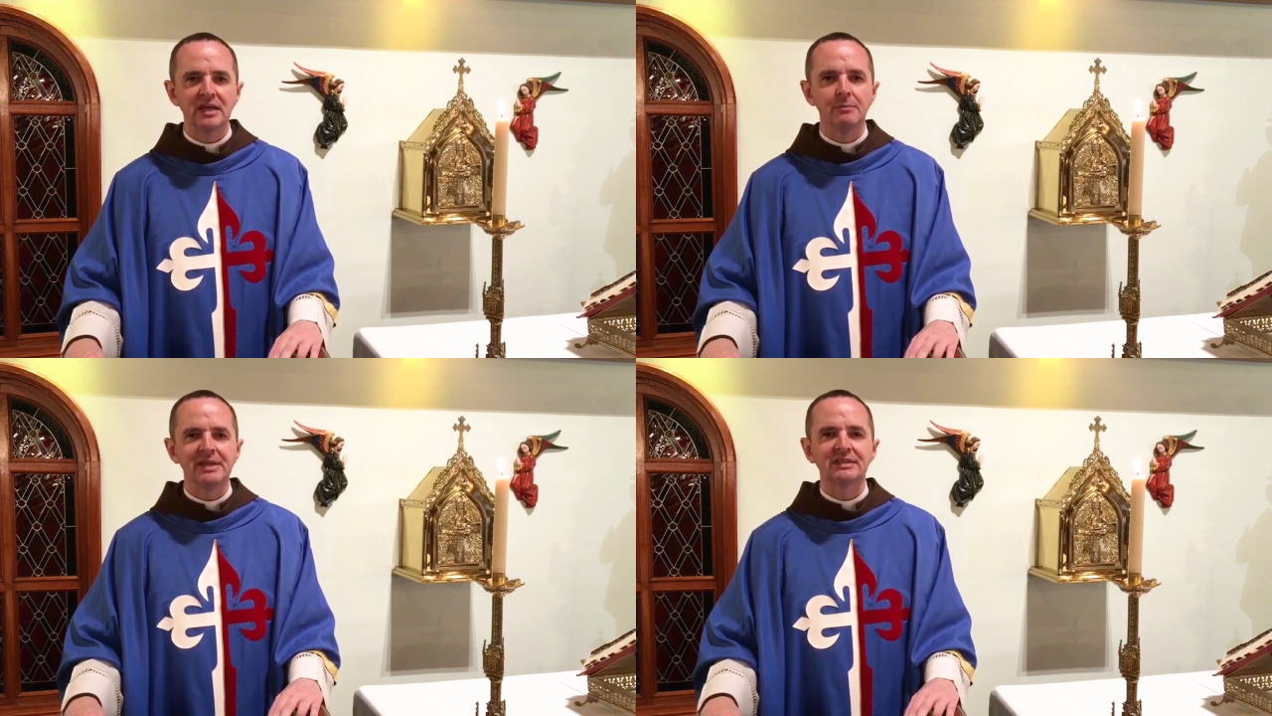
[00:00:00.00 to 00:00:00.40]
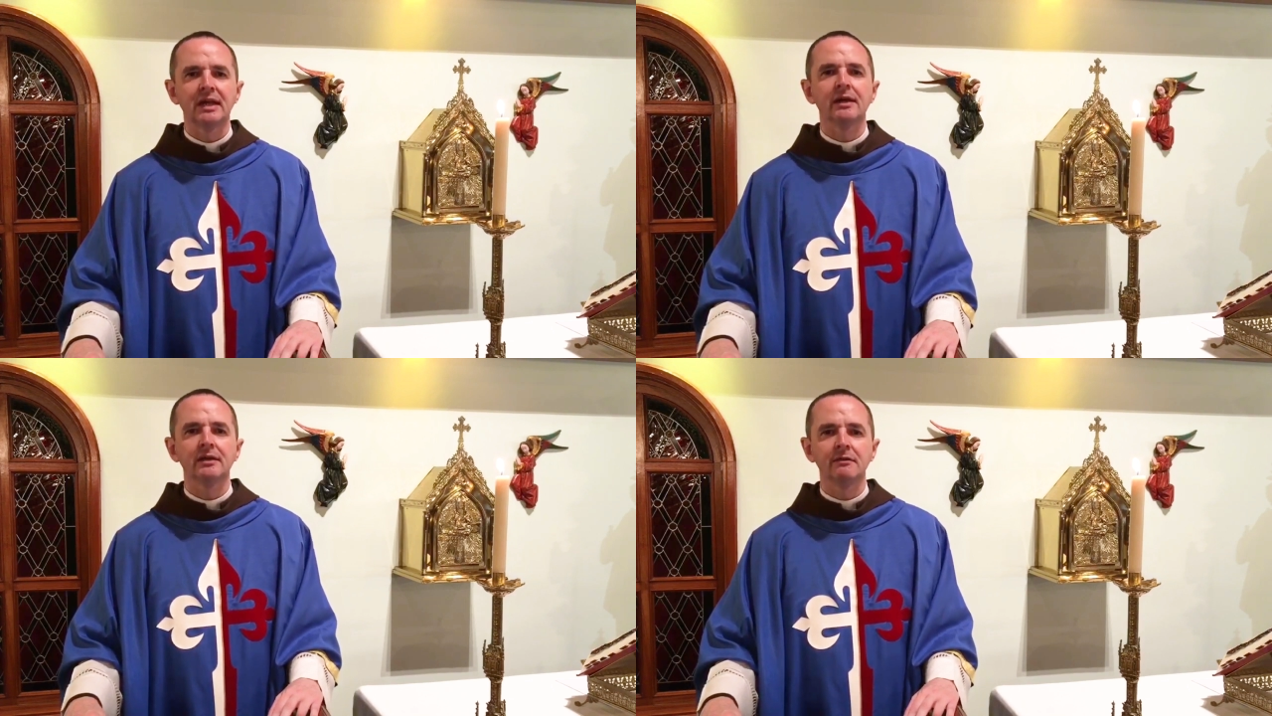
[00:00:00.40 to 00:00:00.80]
el
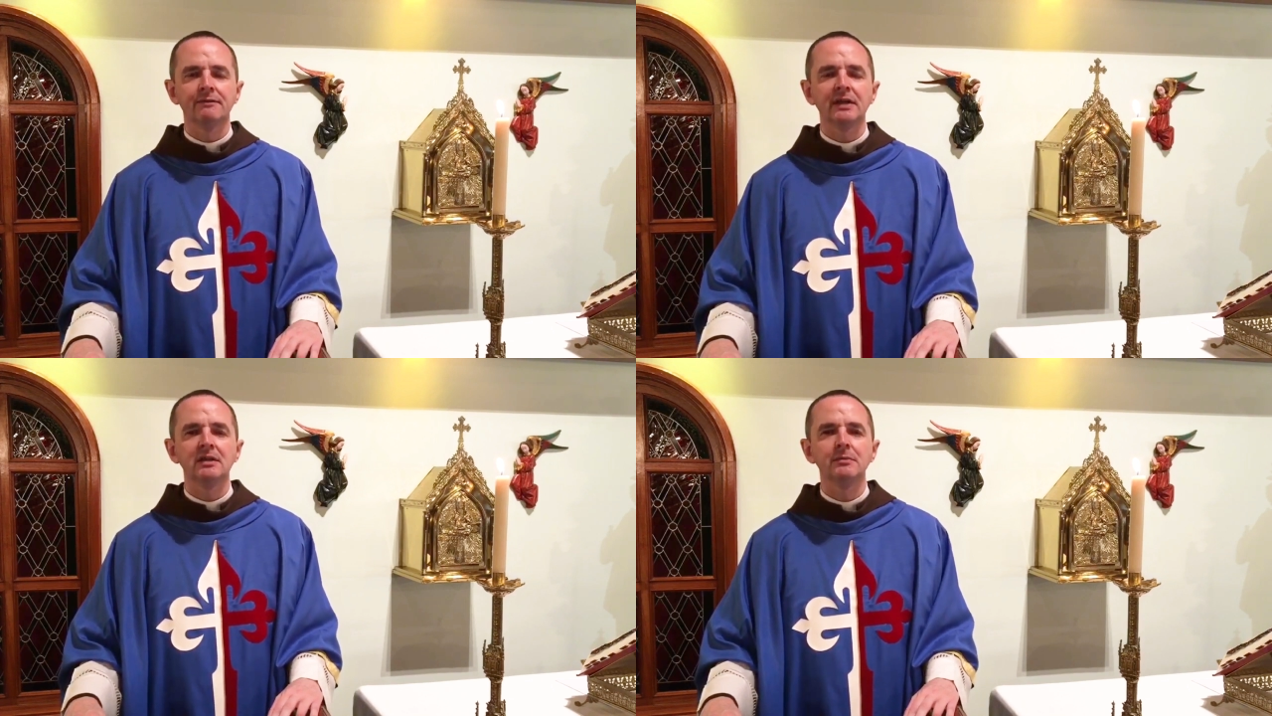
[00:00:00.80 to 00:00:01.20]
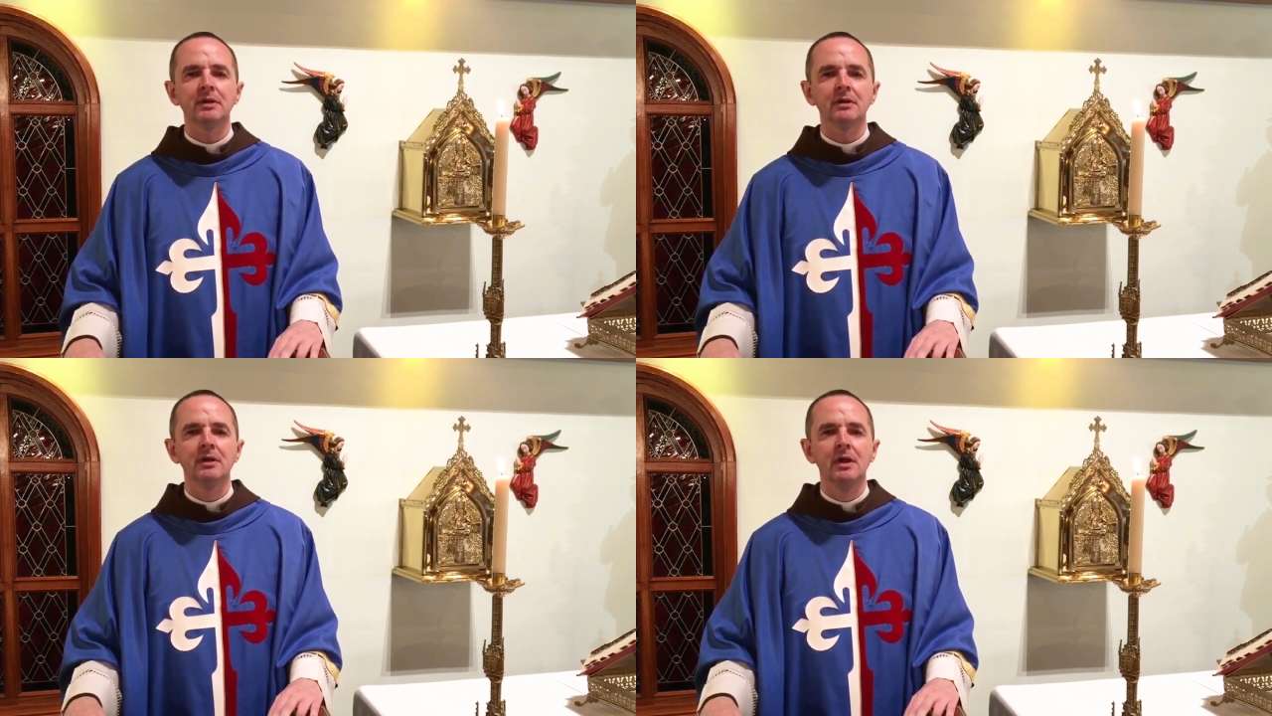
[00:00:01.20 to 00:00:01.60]
mensaje de Fátima,
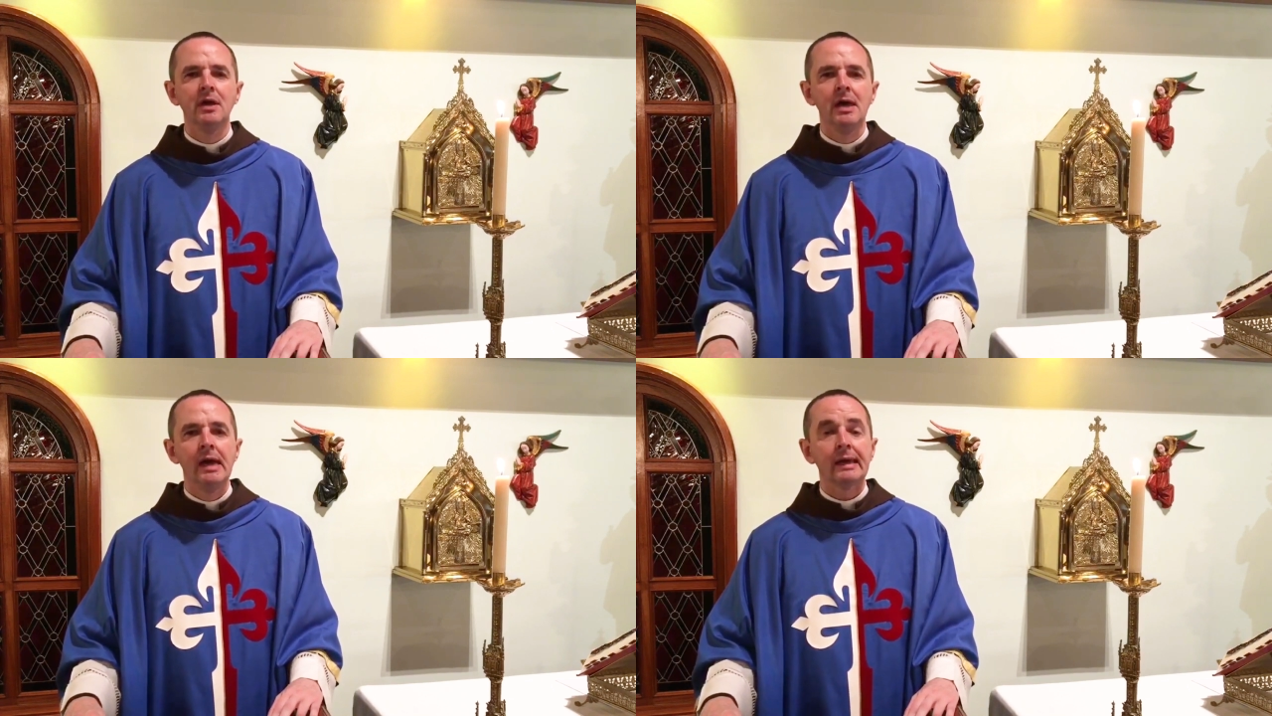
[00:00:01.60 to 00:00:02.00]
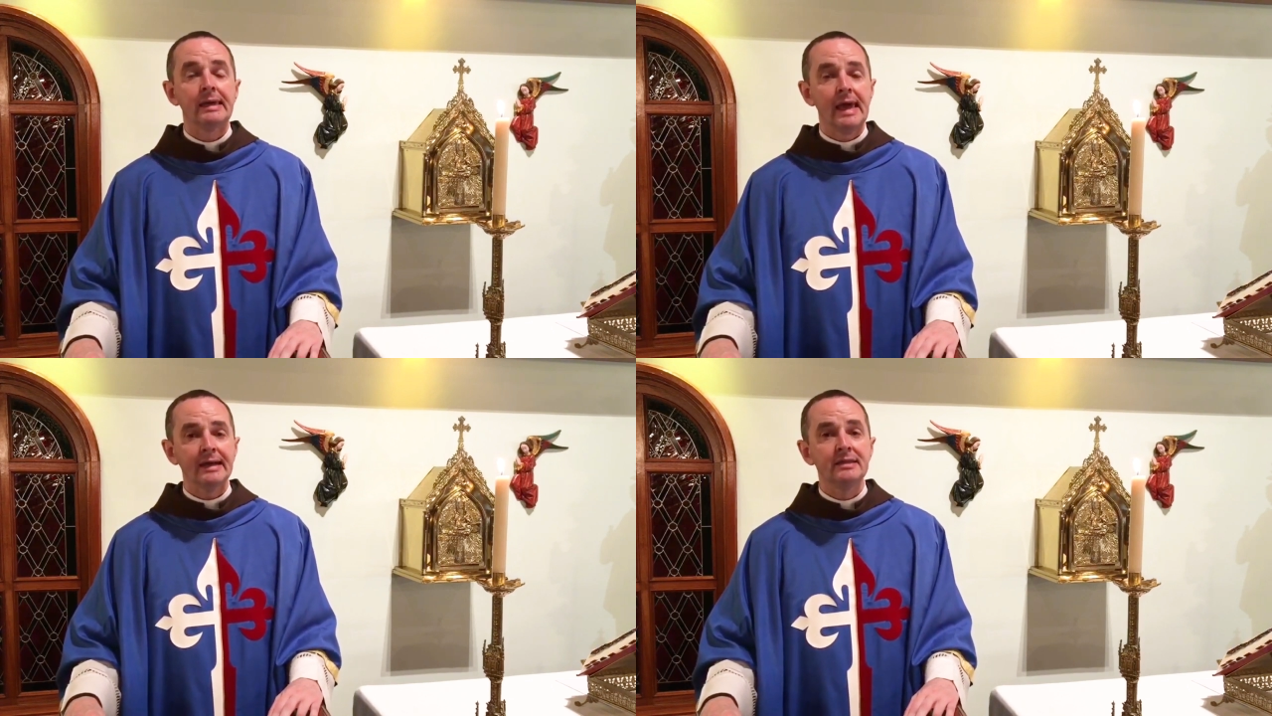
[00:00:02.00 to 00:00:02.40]

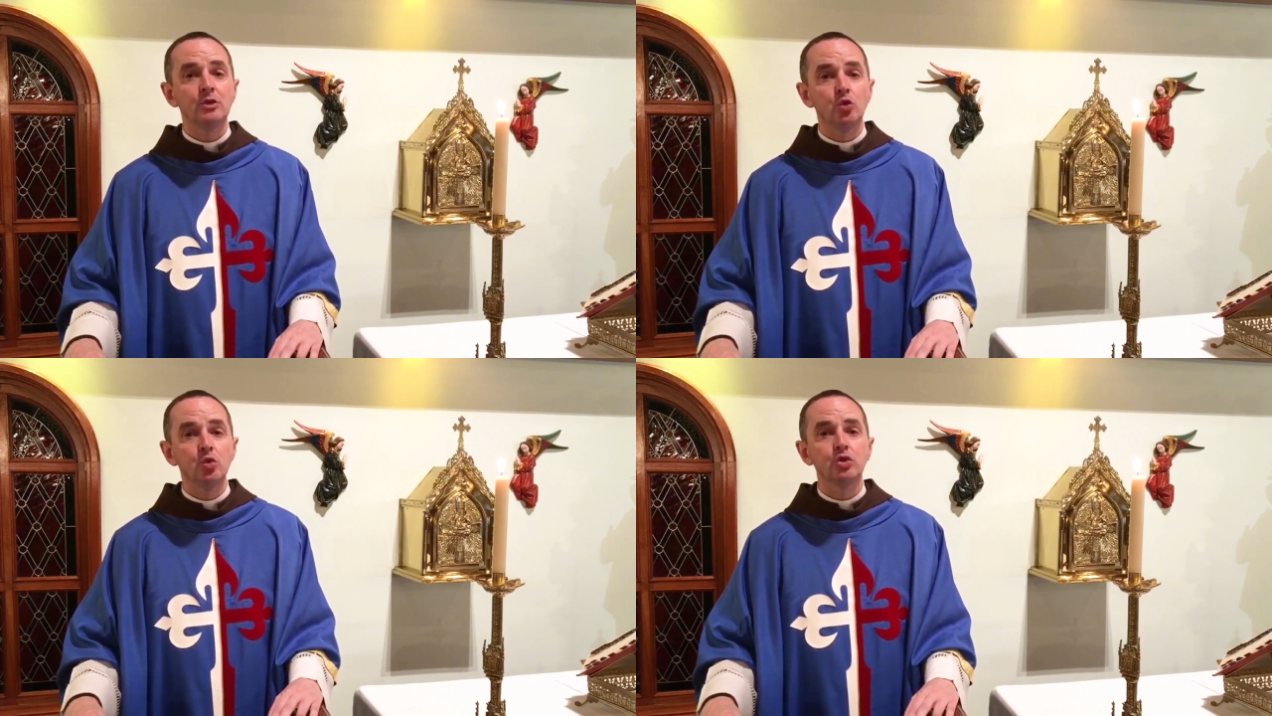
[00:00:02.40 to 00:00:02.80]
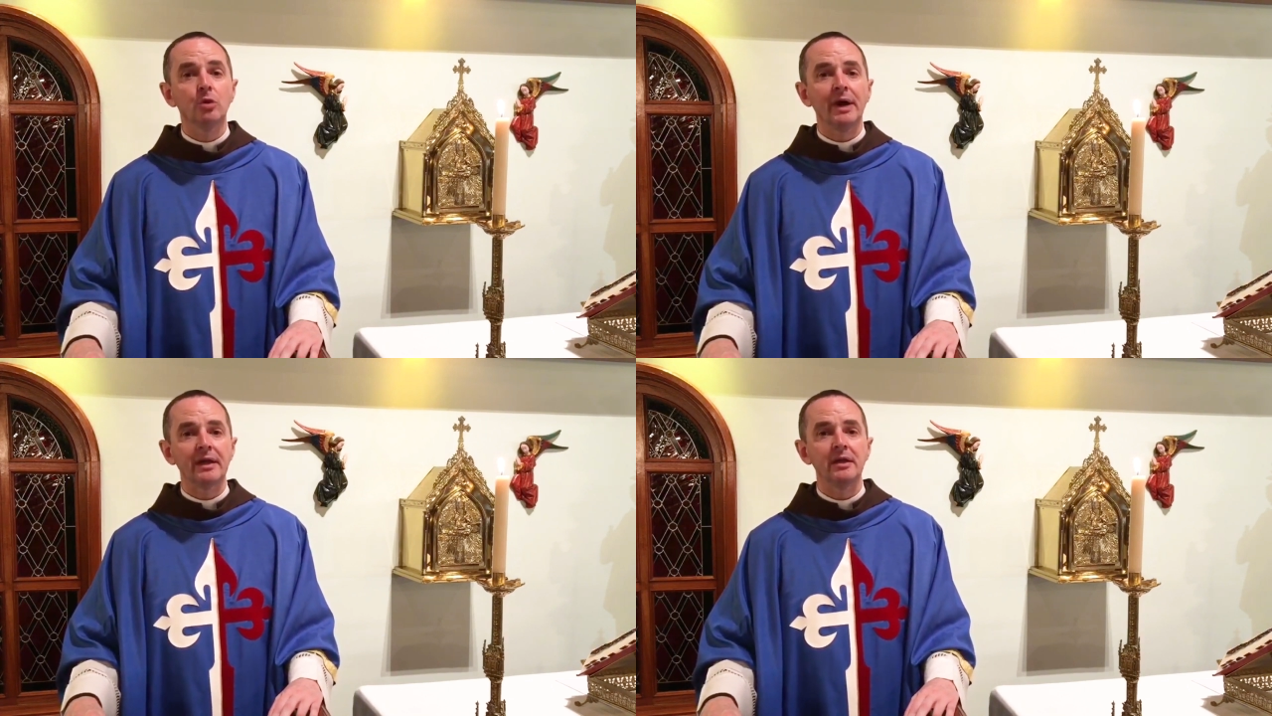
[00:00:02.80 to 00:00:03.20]
¿qué actitud
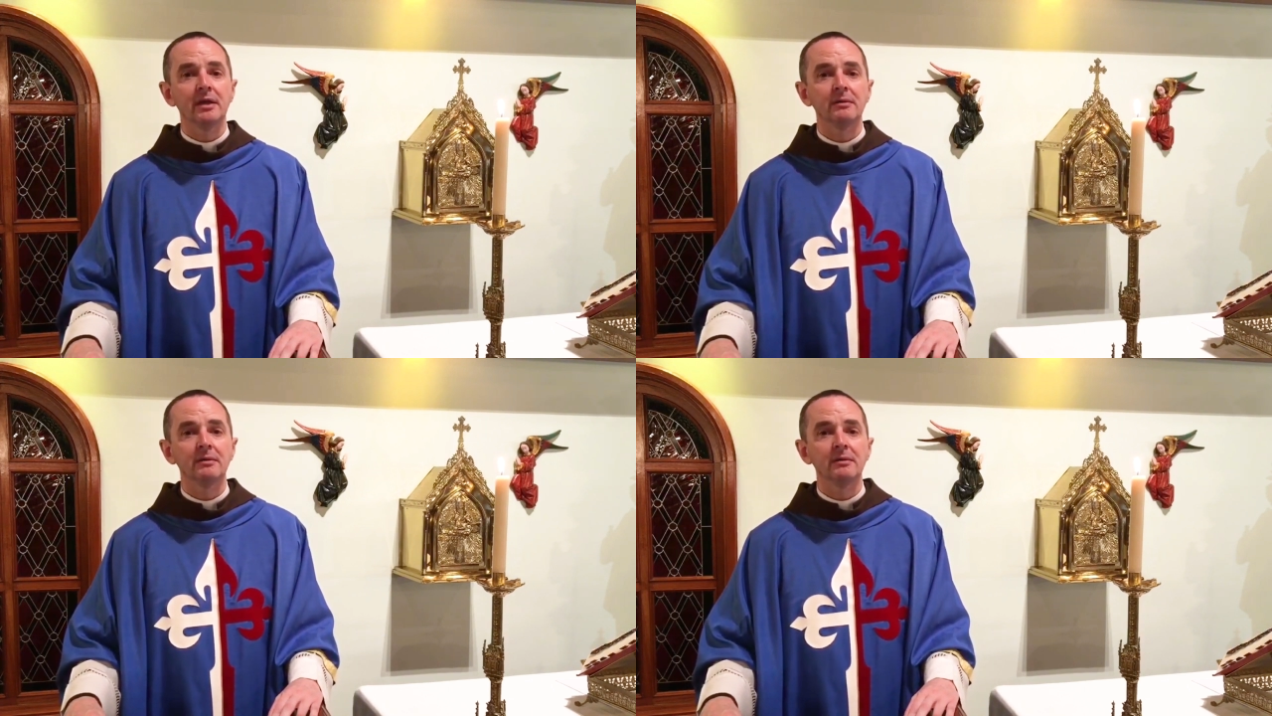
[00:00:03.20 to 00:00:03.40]
tomaría?